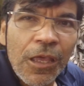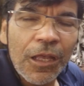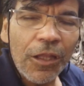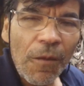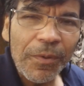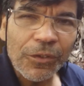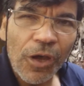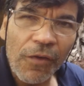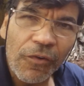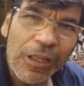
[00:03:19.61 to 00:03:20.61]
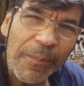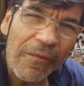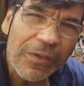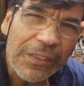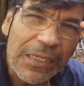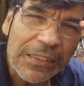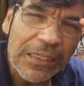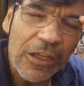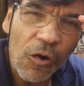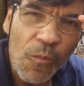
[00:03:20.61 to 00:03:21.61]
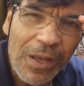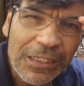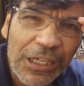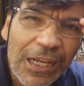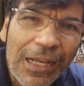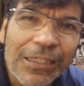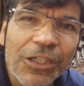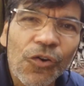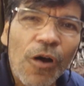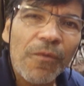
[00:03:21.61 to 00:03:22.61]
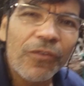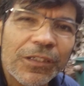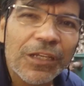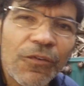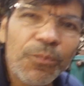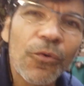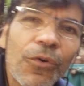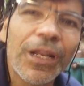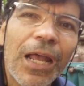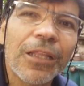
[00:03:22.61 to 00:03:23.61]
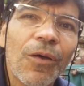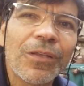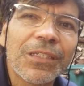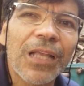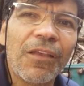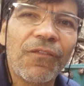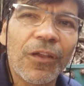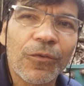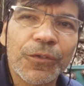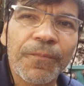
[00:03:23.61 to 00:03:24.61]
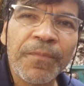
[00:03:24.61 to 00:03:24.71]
Então pessoal, eu vou dar para vocês assim algumas dicas de como vocês vão procurar então esses alivinos.